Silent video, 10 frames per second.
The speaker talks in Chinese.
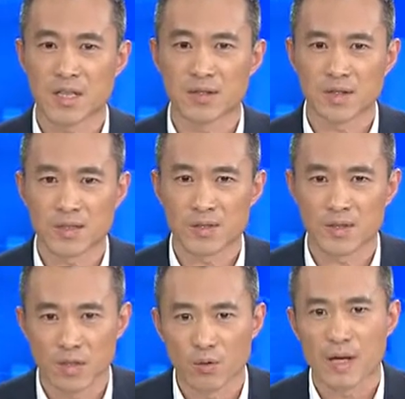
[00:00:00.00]
这样的
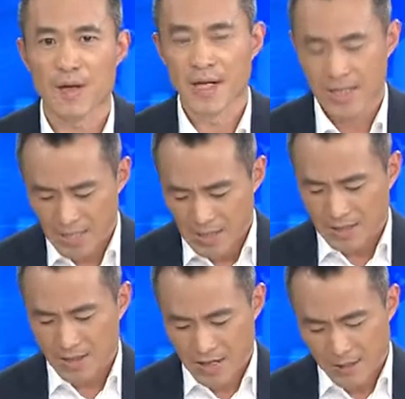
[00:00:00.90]
社会。
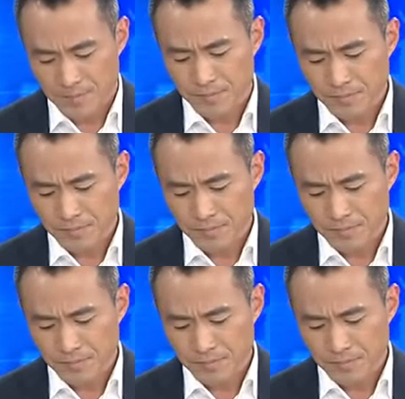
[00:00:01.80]
当然，